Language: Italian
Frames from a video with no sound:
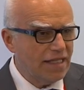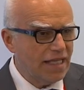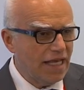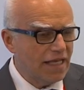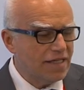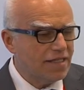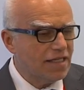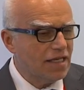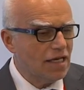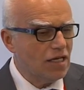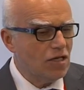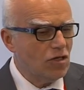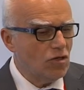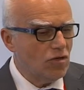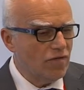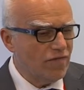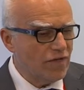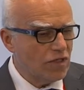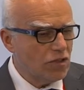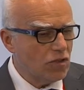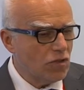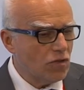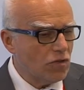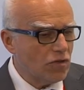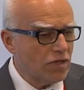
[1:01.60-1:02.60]
di essere
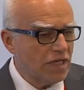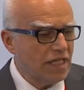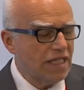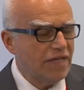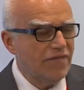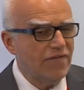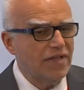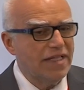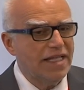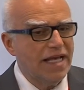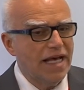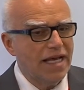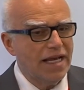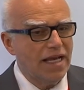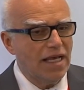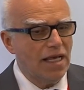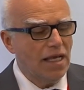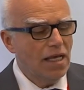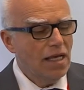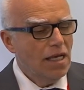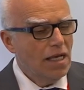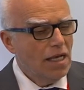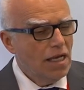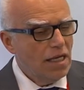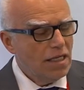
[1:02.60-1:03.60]
innovatori, deve dare
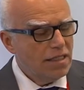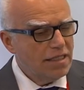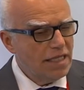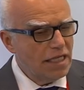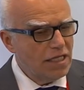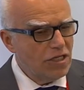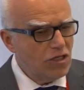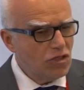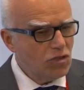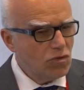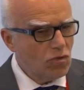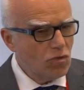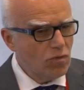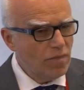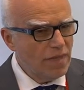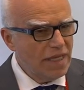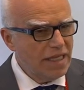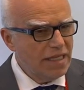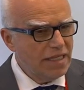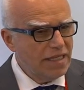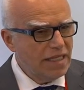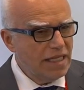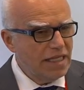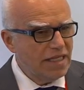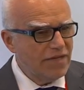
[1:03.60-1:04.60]
degli
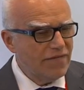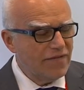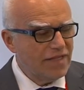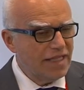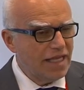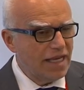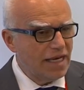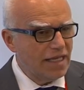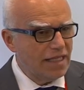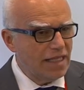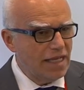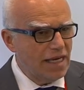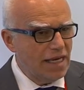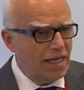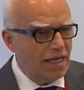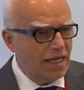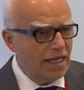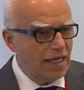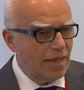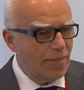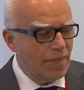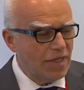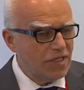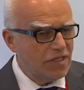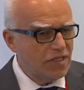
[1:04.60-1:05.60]
strumenti, deve dare delle
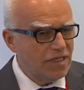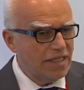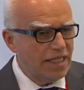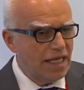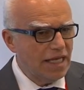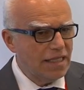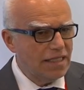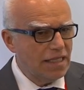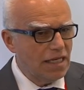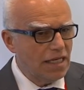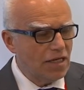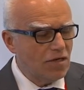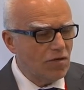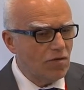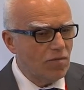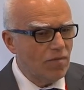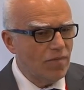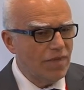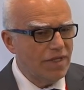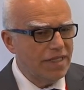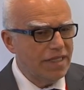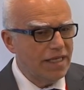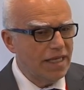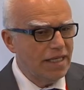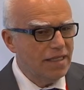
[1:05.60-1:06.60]
capacità, delle
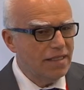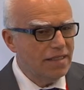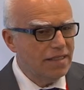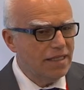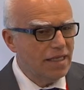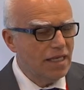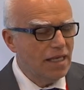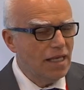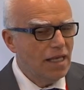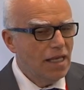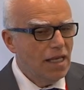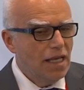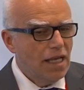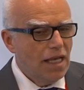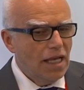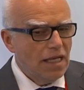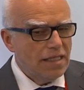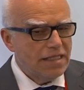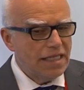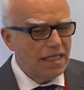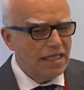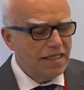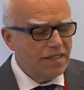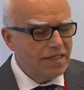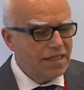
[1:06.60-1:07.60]
competenze,
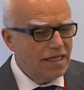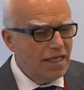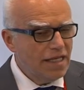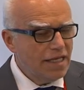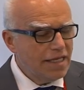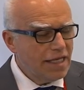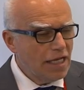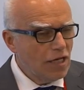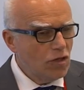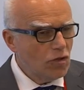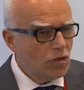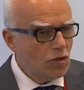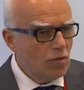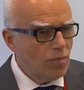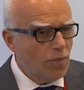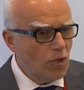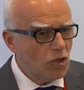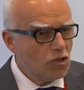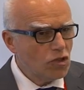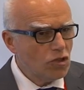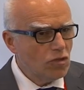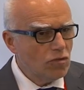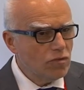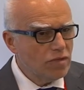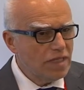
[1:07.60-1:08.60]
degli skill che loro
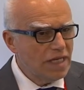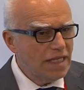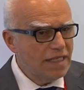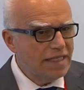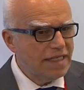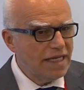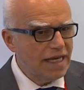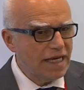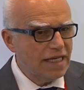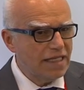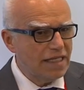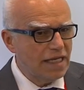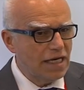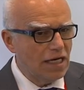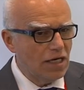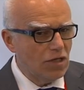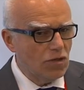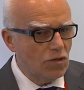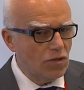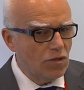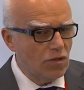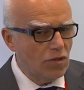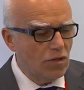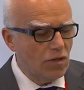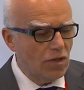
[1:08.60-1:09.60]
possono utilizzare nella
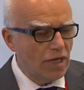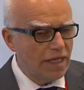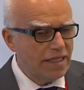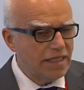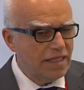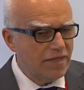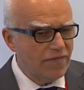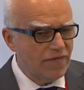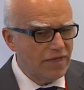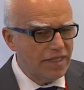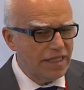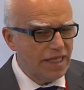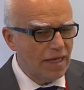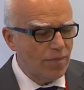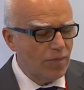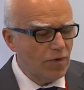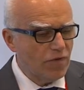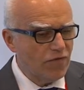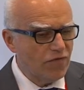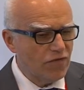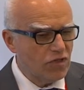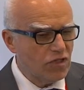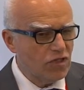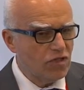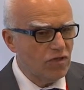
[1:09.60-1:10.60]
loro attività
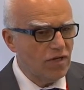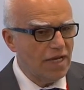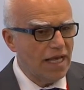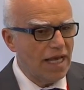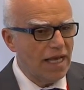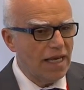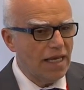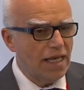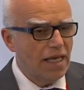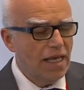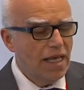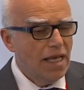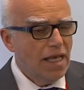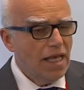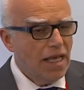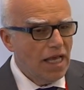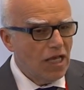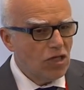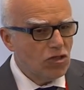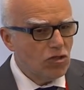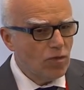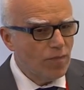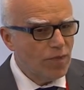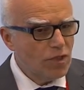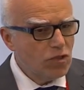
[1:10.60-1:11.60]
professionale
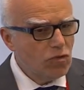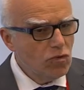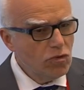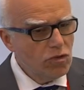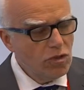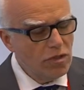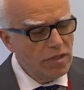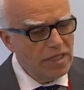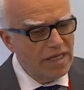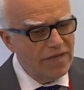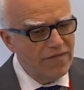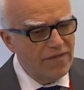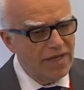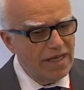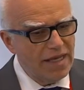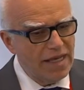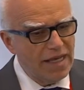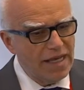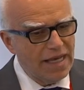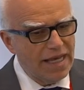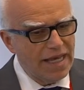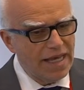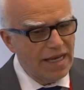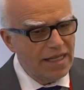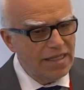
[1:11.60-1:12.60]
e soprattutto deve
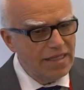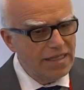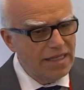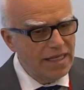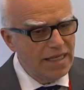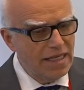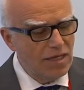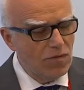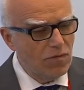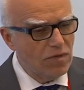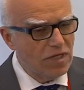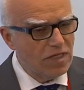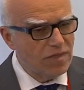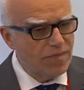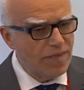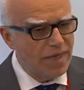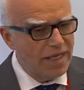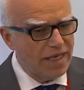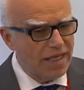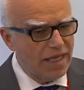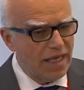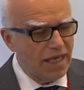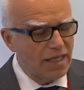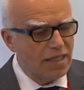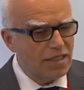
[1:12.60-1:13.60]
garantire
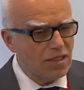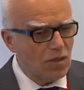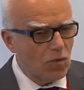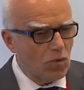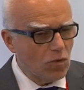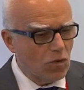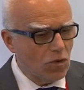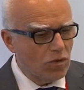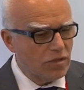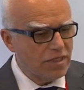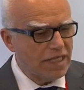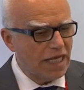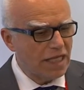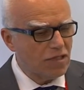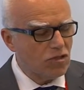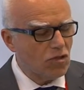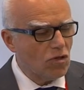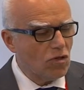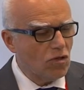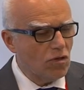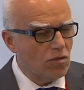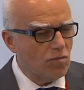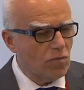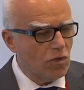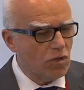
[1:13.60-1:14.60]
un'esperienza, un contatto
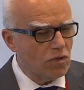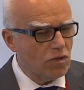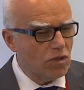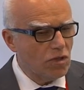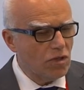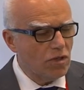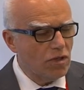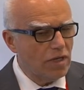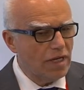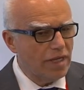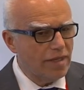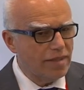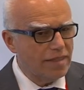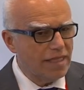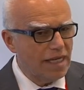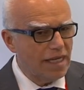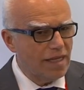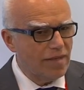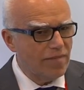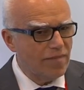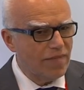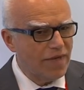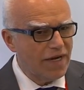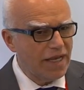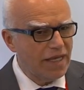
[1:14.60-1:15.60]
col mondo con delle
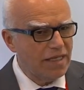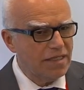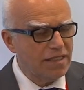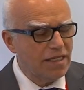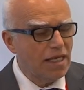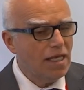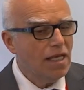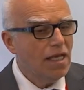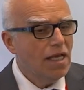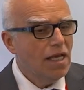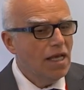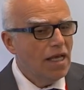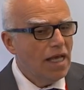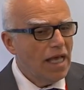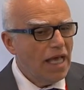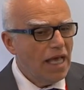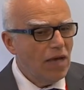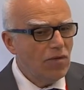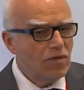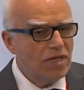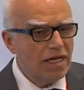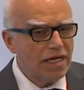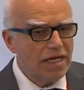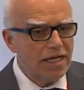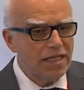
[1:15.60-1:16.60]
imprese e
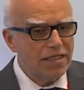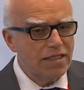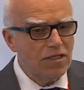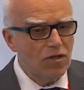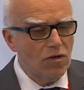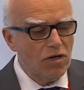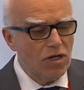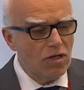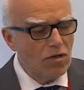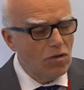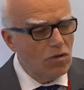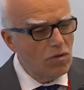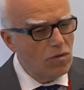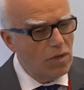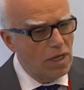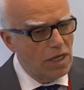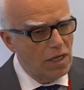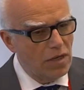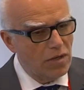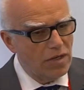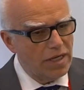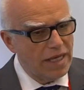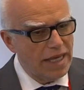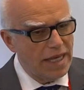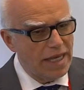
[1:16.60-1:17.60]
una relazione con
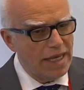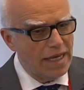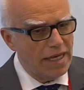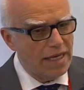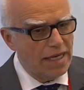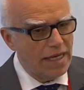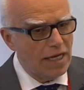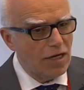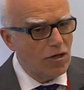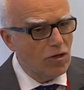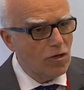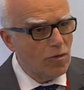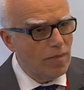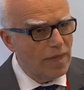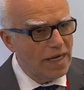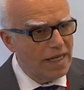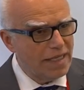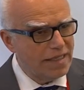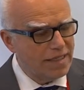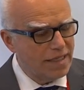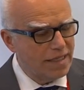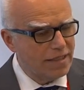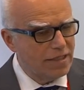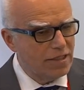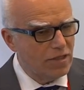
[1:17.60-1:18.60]
quello che è la
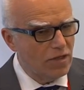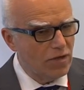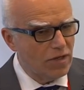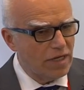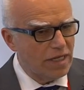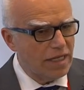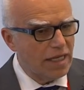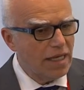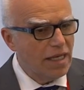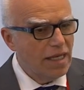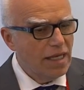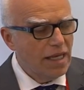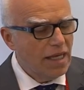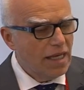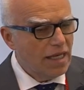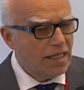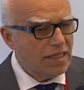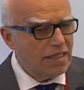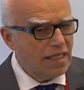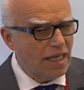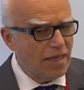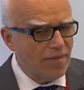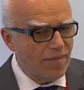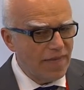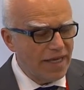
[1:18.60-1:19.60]
globalizzazione
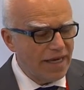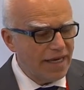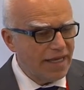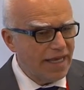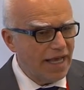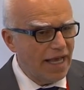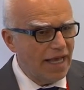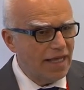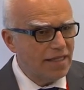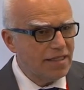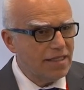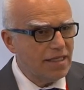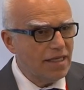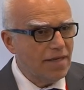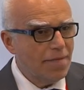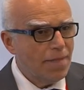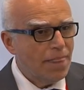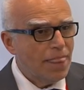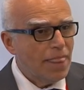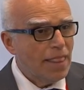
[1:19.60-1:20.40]
dei mercati.